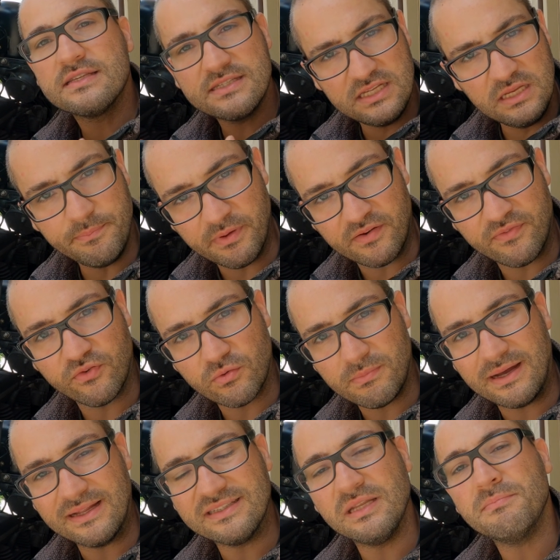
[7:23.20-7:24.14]
sì
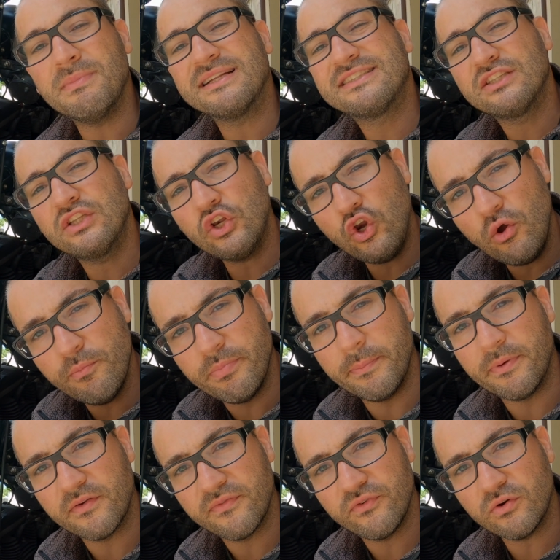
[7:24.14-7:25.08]
performanti, ma troppo
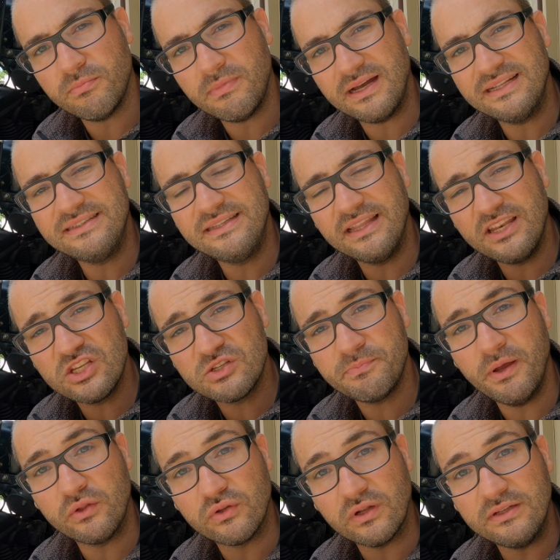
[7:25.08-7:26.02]
performanti
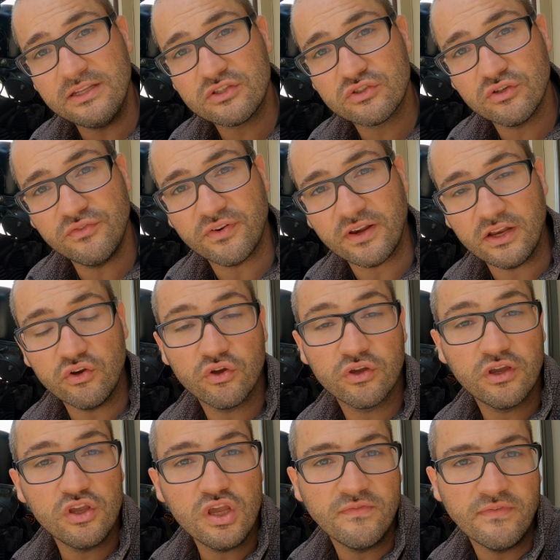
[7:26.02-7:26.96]
rispetto al disco freno
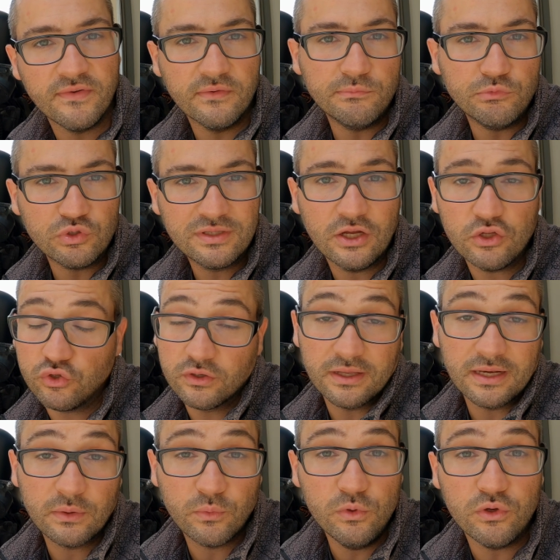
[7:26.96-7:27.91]
che io avevo montato,
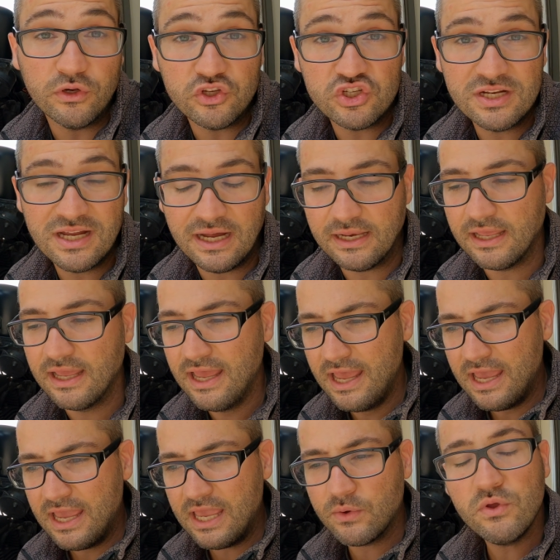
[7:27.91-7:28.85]
che era quello originale.
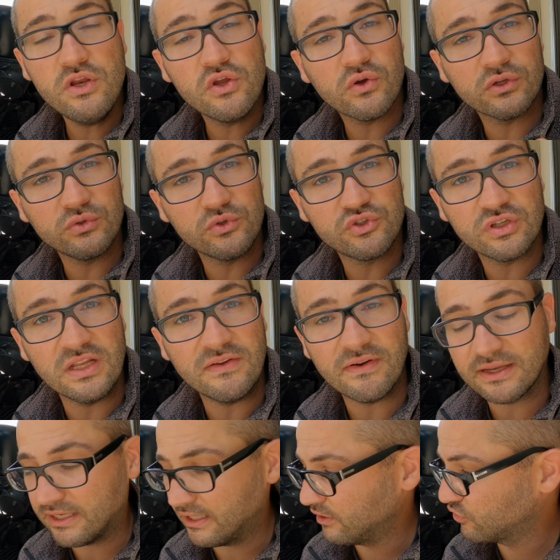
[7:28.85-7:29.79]
E quindi cosa
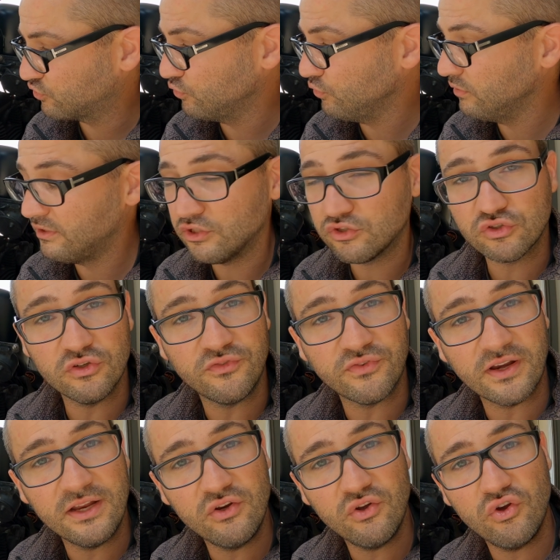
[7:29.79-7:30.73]
succedeva? Che sul disco
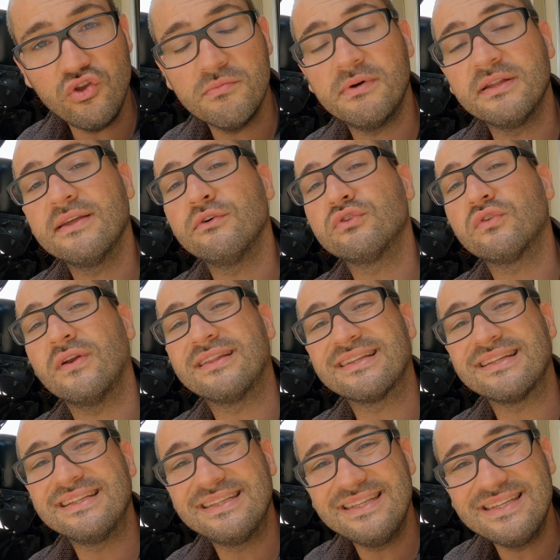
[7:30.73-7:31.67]
freno io mi andavo a trovare
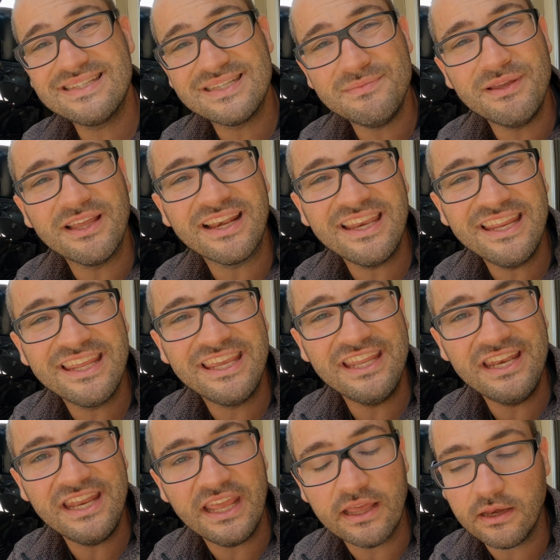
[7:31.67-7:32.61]
tantissimi
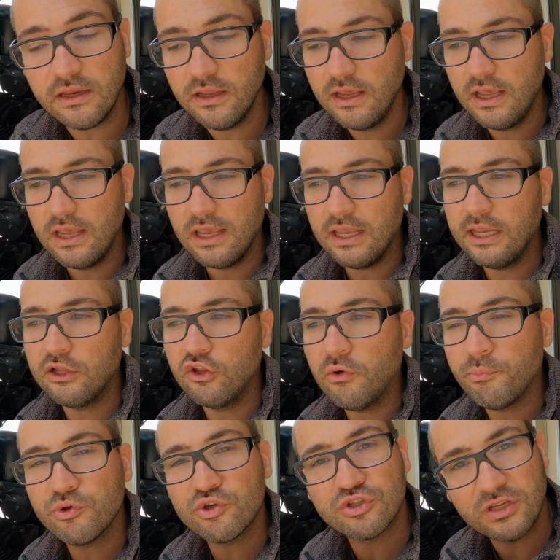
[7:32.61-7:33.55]
righi neri e
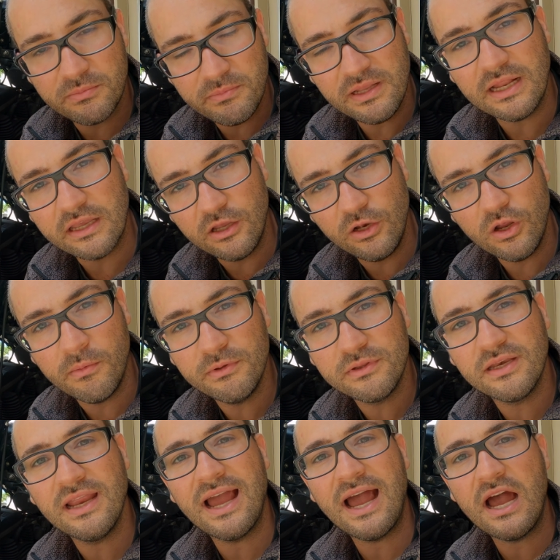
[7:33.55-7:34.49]
dopo 6.000
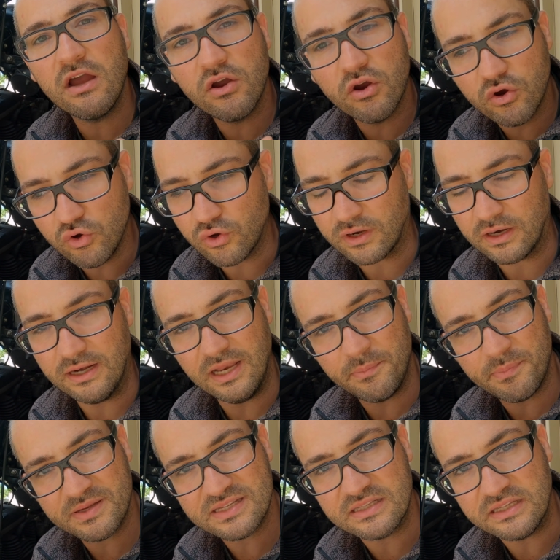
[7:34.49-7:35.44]
km ancora
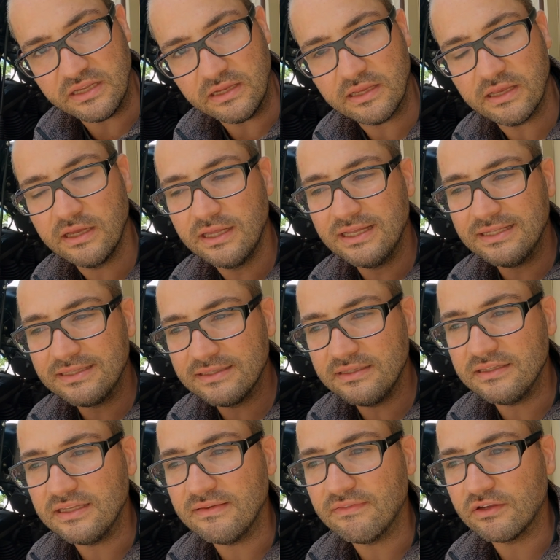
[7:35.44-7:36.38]
le pastiglie
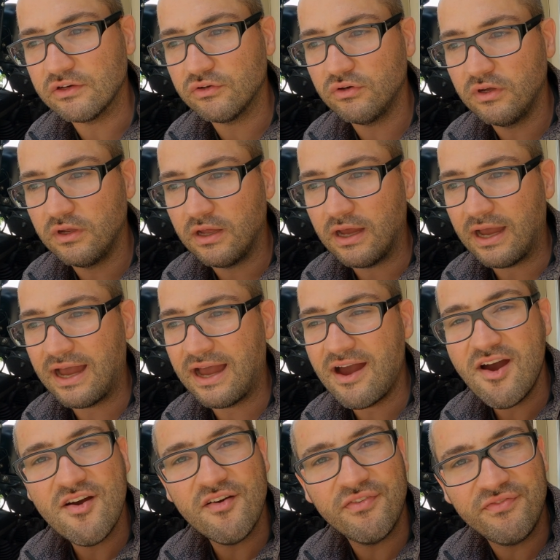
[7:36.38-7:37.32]
tendevano
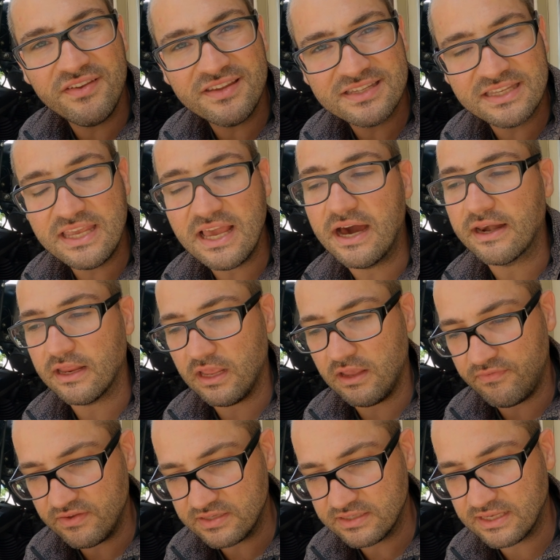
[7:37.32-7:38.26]
a fischiare
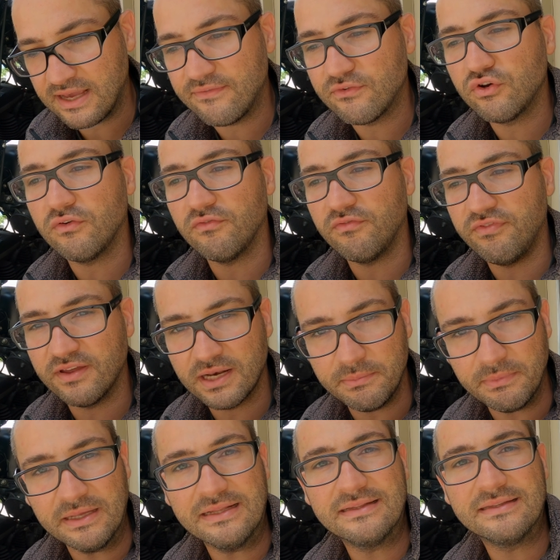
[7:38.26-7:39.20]
e fischiavano
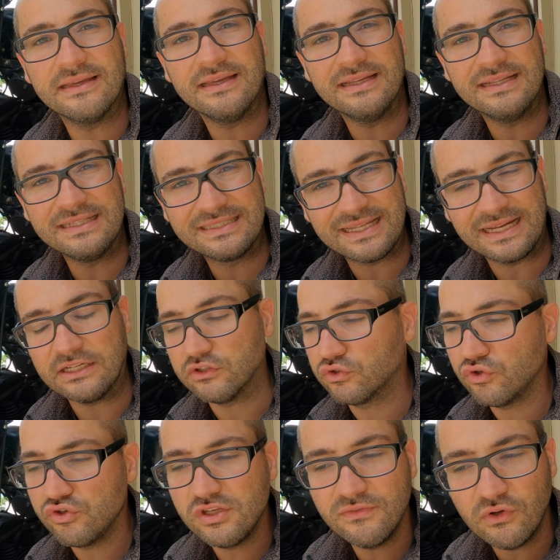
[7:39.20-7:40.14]
veramente
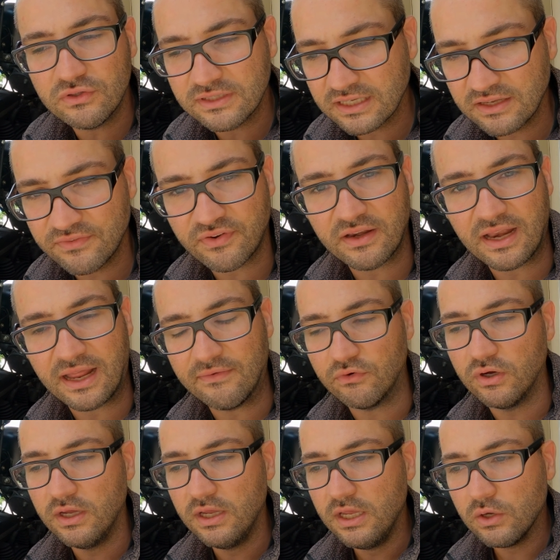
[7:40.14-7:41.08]
tanto ogni volta che
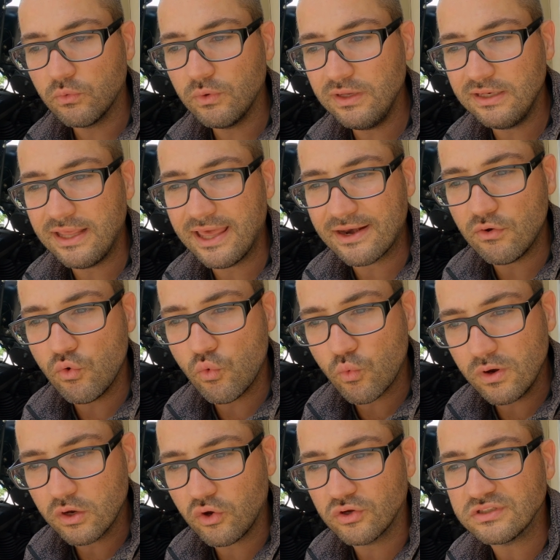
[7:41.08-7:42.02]
frenavo, quindi era un
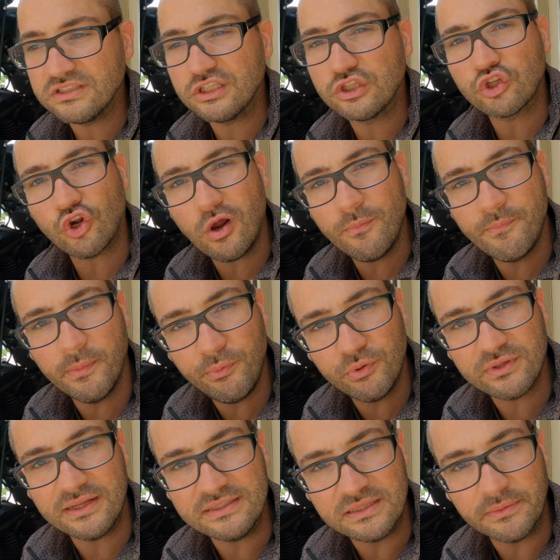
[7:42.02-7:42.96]
qualcosa di troppo
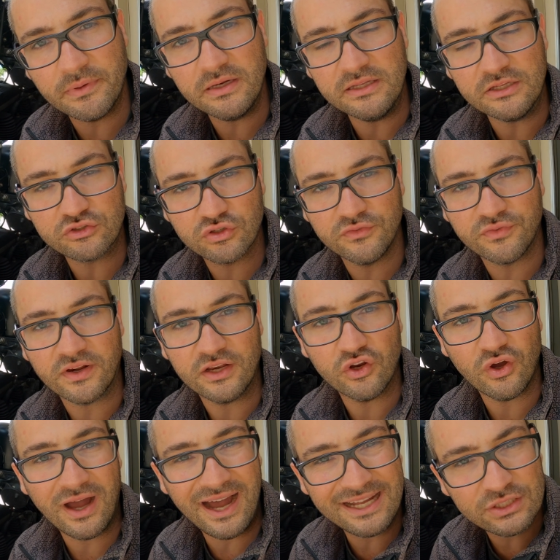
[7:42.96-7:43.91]
potente per il disco
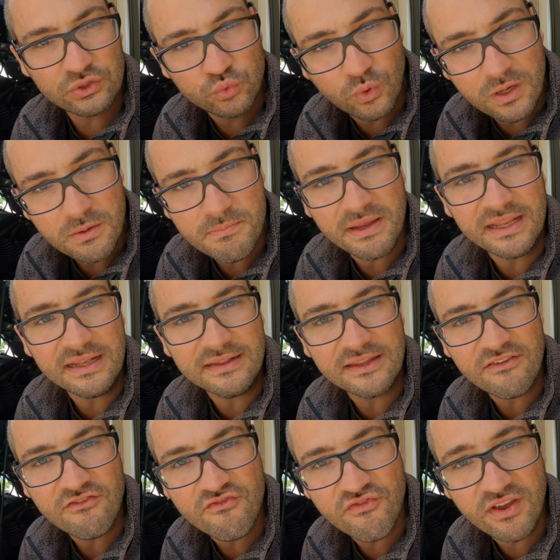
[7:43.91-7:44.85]
freno.
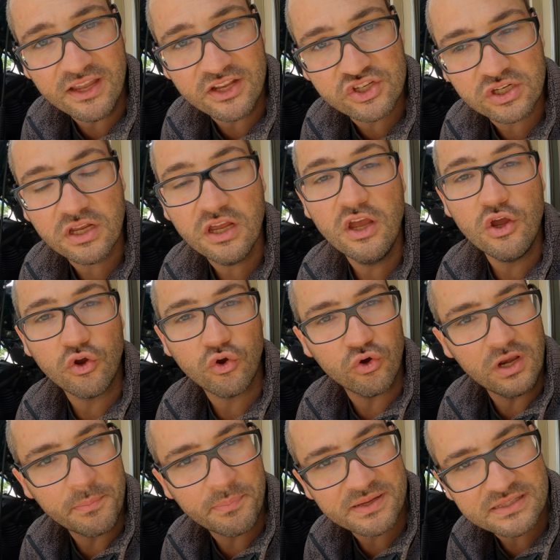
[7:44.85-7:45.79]
Attualmente invece
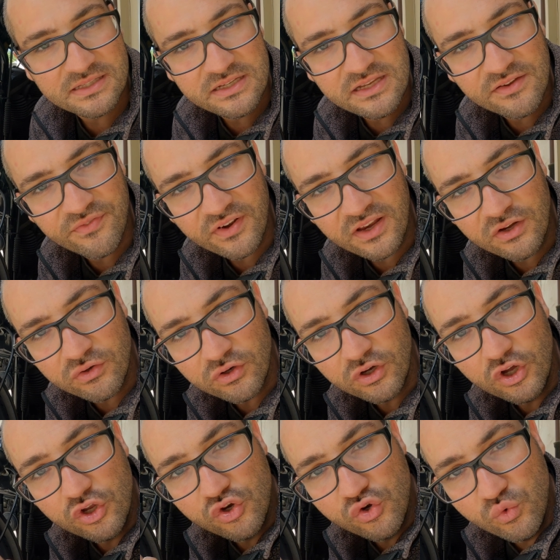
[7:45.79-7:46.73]
con le pastiglie freno
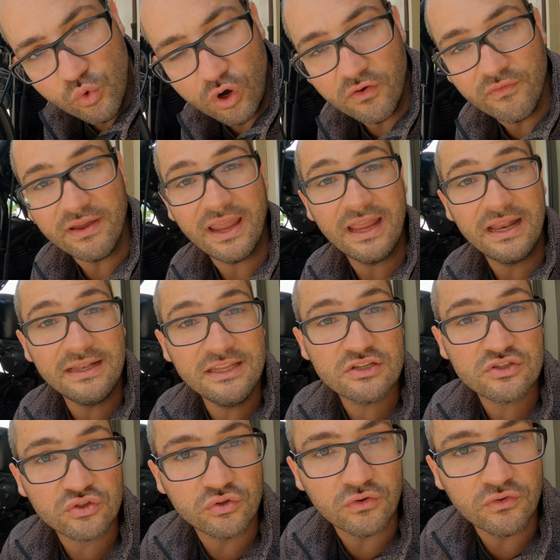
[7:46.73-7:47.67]
nuove e il
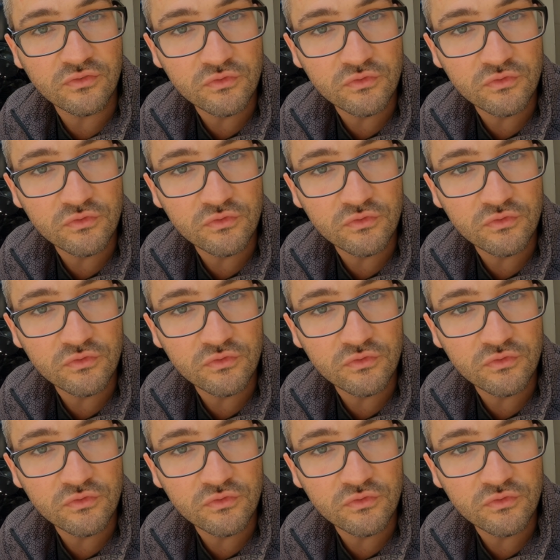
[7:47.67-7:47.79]
disco